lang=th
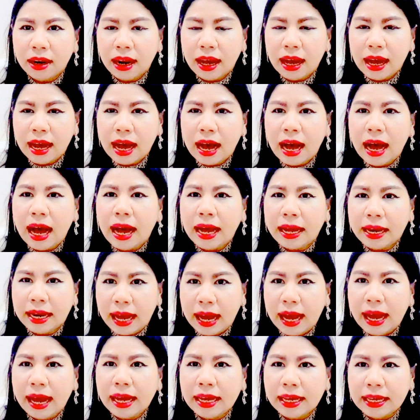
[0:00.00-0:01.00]
ราคา
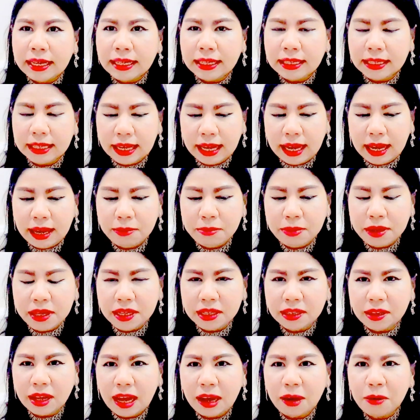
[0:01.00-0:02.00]
ได้นะคะมี
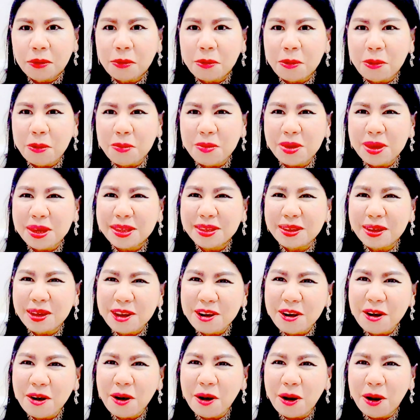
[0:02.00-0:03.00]
ตังหูมีสร้อย
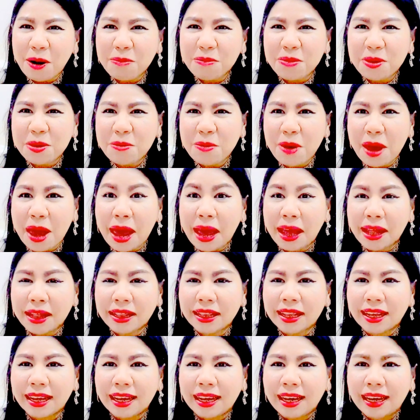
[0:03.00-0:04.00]
คอมีแหวน
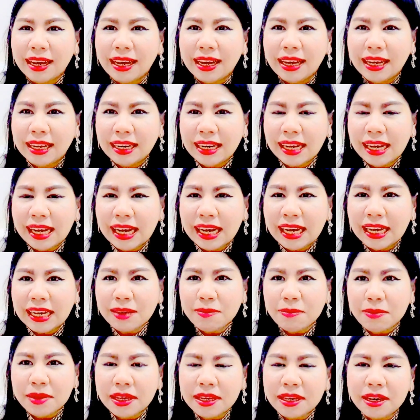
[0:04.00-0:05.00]
นะคะ
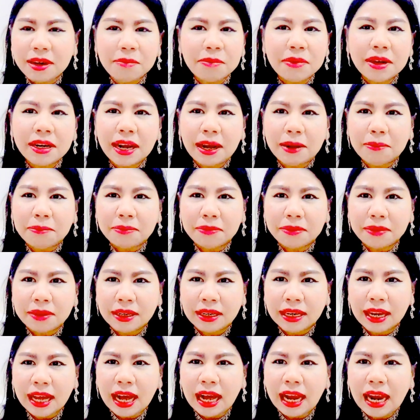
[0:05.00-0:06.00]
มีเครื่องประดับ
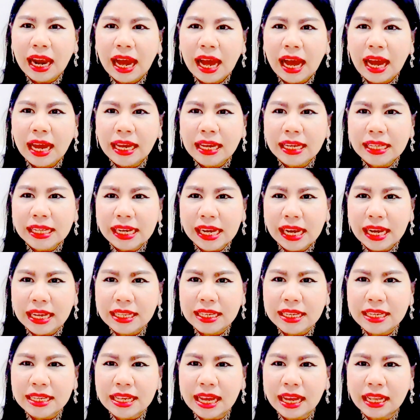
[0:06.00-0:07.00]
หลากหลายนะคะ
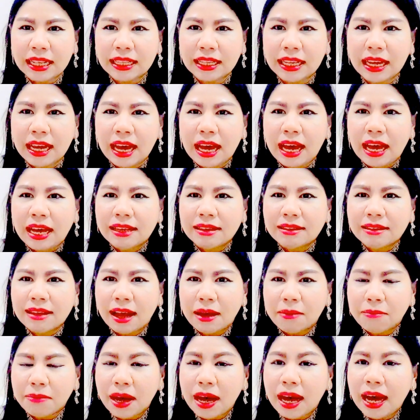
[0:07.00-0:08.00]
ที่ท่าน
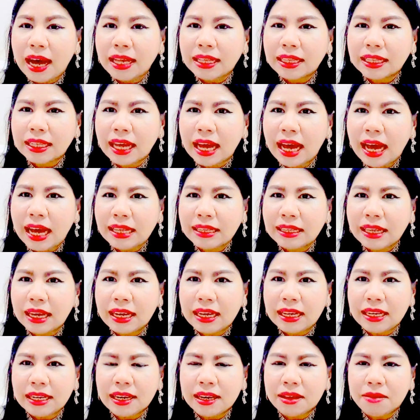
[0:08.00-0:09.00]
สามารถนะคะใส่
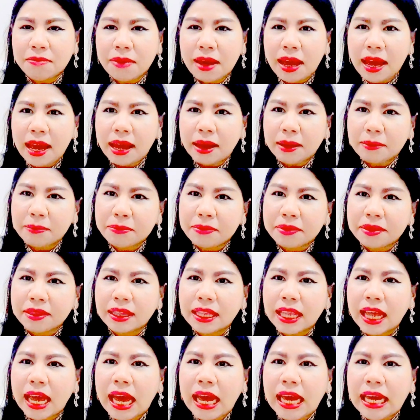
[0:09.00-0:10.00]
เดินแบบ
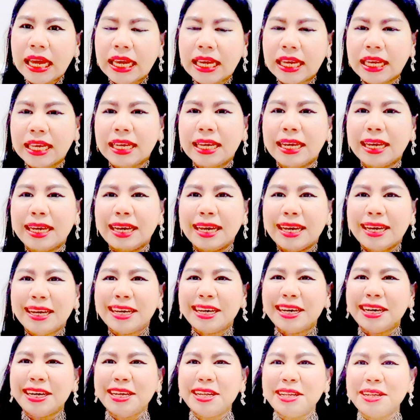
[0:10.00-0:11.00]
ถ่าย
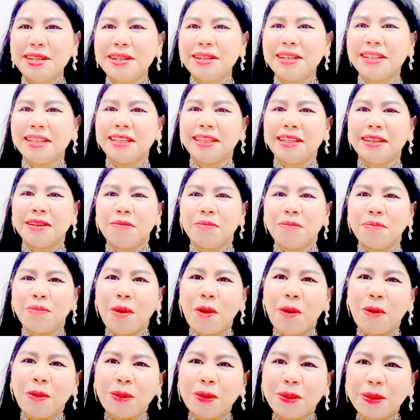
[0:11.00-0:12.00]
ขึ้นป
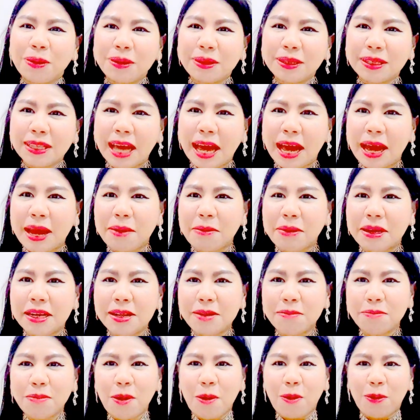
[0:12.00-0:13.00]
กถ่ายขึ้
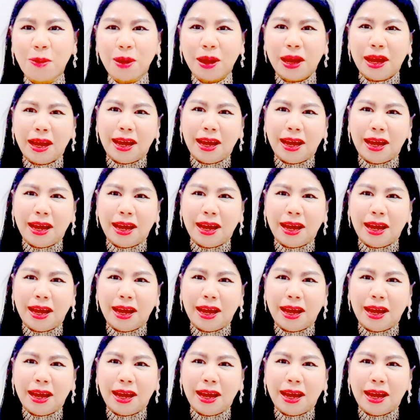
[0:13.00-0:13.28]
นปก